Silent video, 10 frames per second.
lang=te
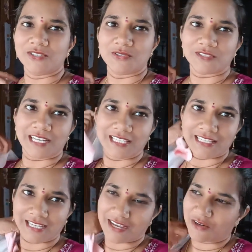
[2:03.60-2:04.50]

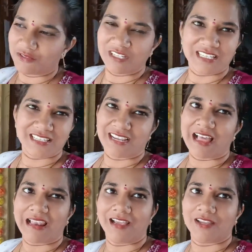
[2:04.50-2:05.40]
గుర్తులేదు కానీ అవును నిజంగా
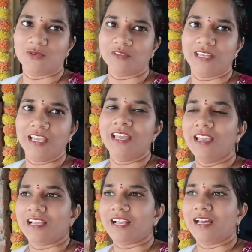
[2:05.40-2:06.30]
అలాగే ఉంది
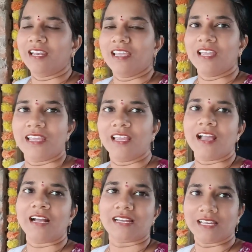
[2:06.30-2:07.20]
కానీ
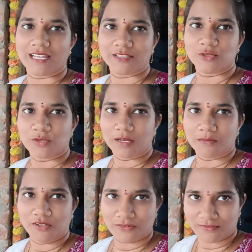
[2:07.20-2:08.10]
అక్కడికి
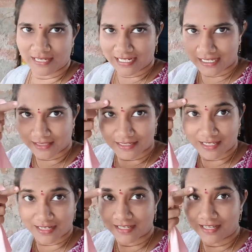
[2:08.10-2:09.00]
వెళ్తున్నాము వీలైతే
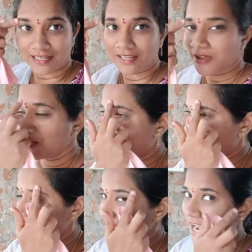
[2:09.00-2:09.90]
గనక
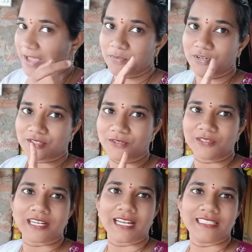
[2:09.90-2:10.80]
ఒకసారి హైబ్రోస్ కూడా
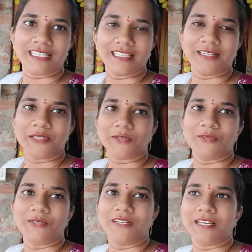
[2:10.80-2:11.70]
ట్రై చేద్దాం
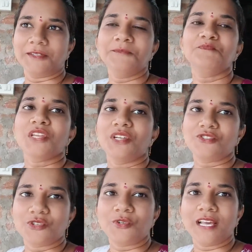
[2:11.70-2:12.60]
అనుకుంటున్నాను
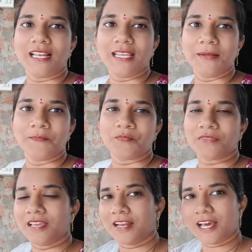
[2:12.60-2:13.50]
చూడాలి
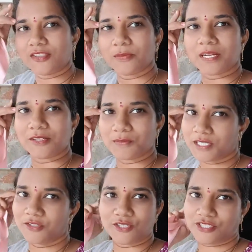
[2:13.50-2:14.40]
నాతో పాటు
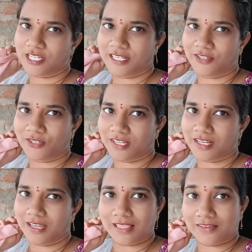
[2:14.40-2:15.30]
మీరు వచ్చేయండి
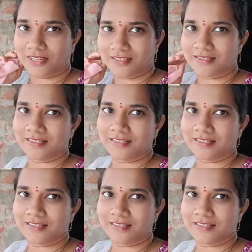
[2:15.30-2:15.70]
ఓకేనా వెళ్దామా